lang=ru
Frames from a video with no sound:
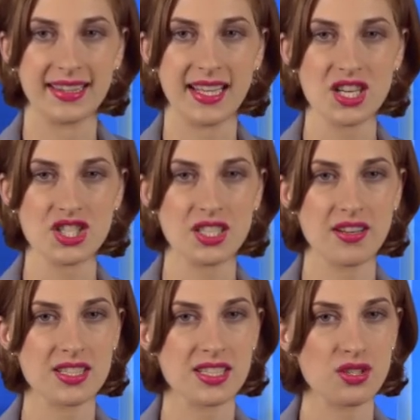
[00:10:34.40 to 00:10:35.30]
Также
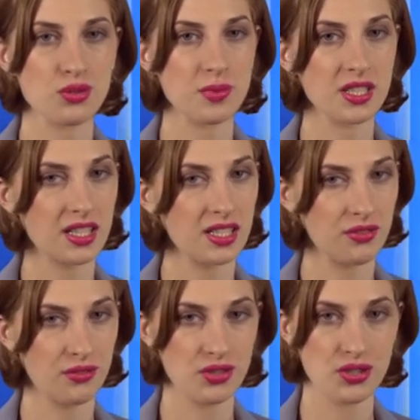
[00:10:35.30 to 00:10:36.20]
для вас доступен
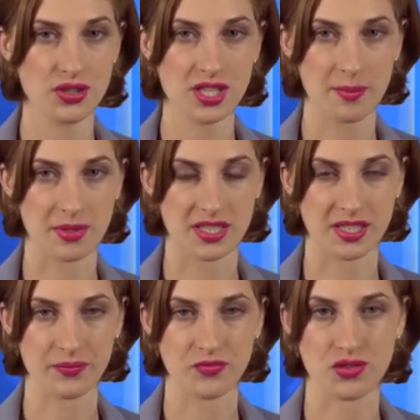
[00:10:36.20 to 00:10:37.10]
архив
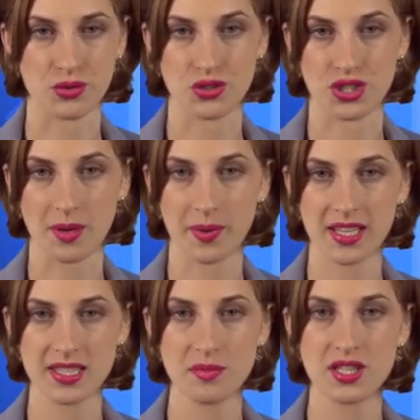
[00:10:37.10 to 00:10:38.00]
видеозаписей. В случае
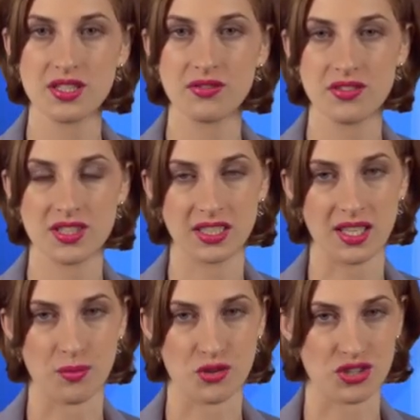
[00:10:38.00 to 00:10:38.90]
необходимости вы
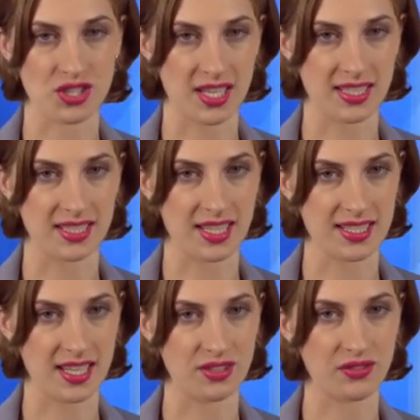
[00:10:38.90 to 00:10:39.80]
всегда можете зайти на
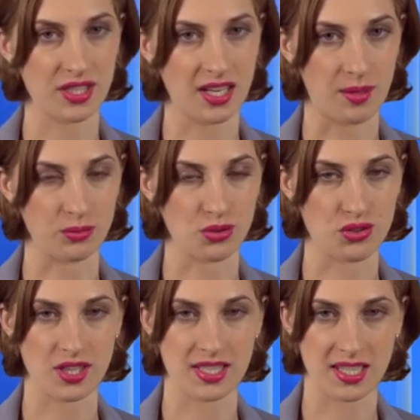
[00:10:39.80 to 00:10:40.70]
сайт
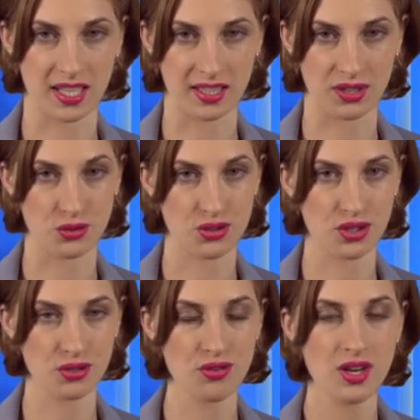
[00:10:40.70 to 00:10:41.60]

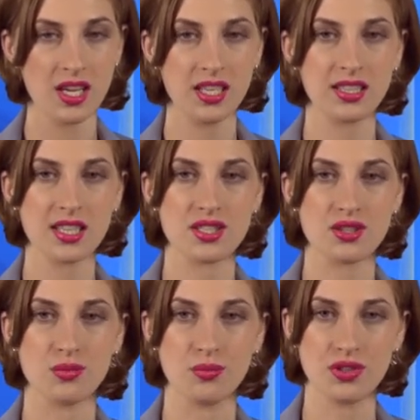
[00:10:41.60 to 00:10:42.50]
freecam.istronet.ru и
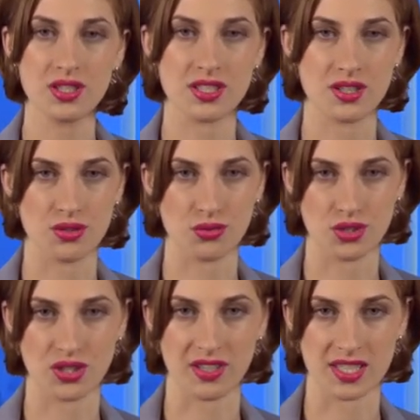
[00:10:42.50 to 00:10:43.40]
найти любой
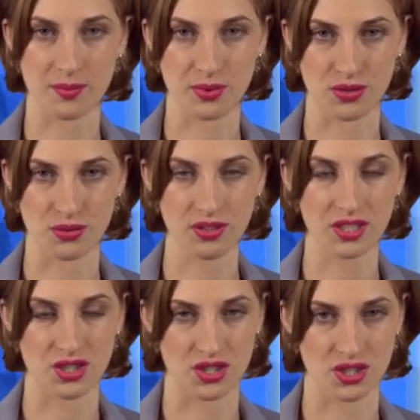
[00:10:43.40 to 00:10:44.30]
интересующий вас эпизод
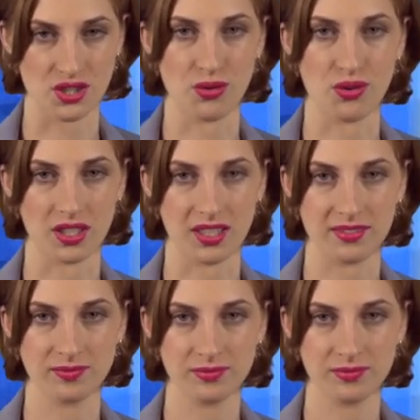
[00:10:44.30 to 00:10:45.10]
из жизни города.